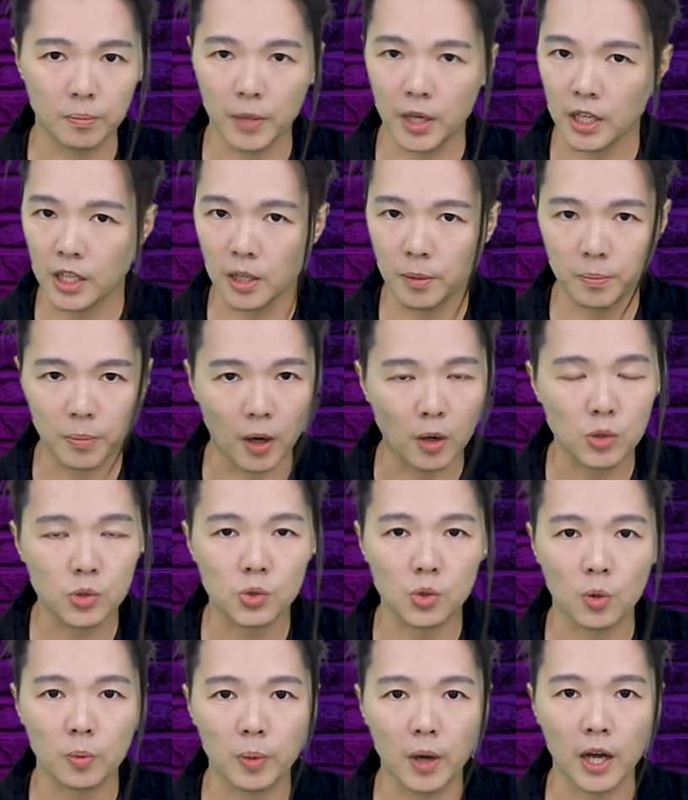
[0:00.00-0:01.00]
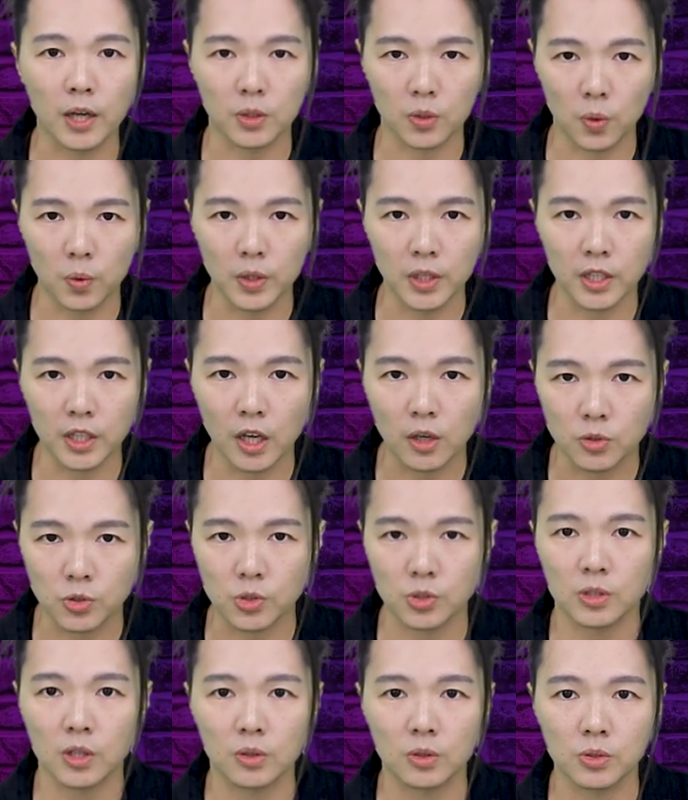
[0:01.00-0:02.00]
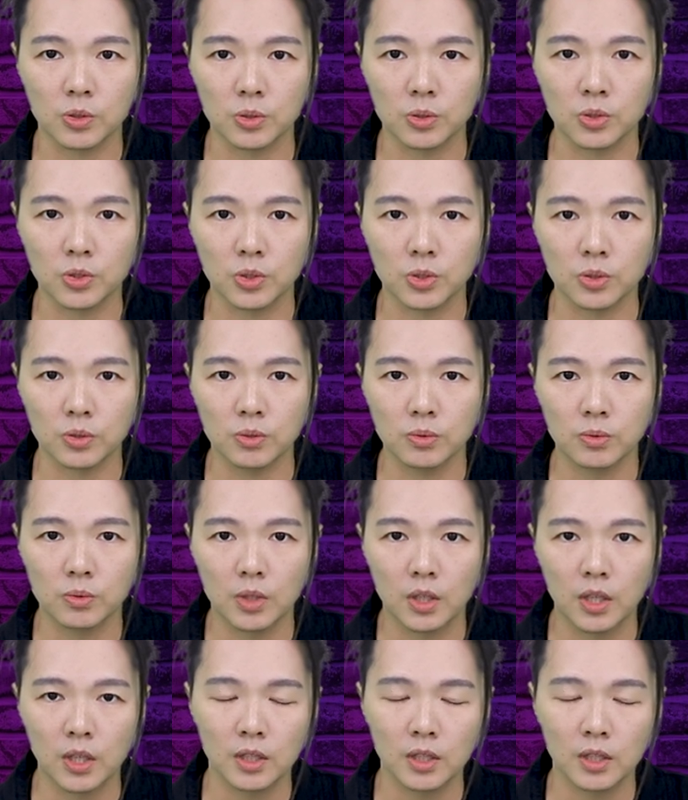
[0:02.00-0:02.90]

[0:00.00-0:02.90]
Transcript: 每一个保守派都应该要知道的事实。